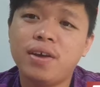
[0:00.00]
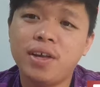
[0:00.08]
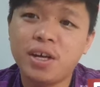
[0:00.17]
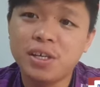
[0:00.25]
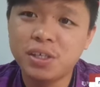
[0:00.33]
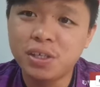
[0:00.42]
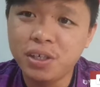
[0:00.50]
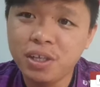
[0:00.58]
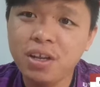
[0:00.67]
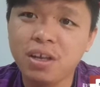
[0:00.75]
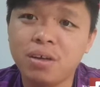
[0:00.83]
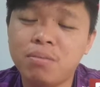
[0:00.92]
yang
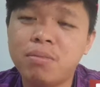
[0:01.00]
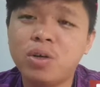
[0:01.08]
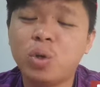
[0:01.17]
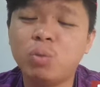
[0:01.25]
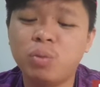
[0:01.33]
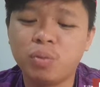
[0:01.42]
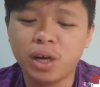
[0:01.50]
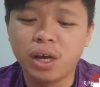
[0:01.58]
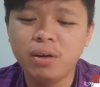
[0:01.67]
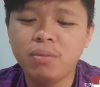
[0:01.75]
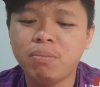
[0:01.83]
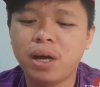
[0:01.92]
sendiri
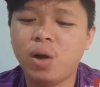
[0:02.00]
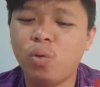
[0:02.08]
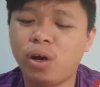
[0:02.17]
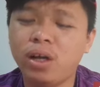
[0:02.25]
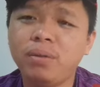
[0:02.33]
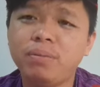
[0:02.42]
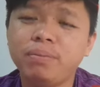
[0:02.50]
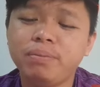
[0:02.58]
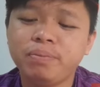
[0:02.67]
mengumumkan bahwa